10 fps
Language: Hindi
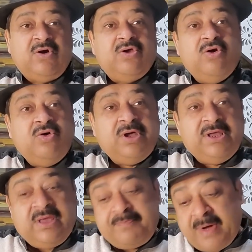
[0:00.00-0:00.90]
और
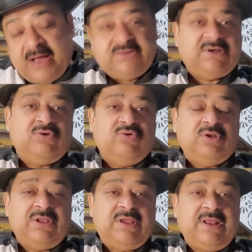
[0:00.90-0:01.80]
योगी जी पाँच करोड़
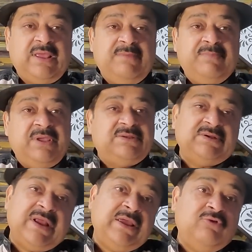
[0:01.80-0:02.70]
दे रहे हैं
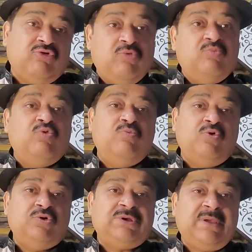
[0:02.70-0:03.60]
बेचना इनको
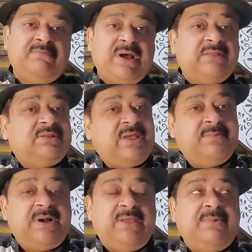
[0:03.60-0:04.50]
मोमोज है बातें
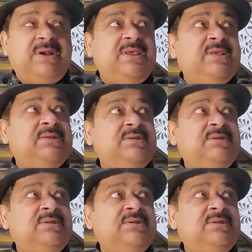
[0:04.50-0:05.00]
बड़ी बड़ी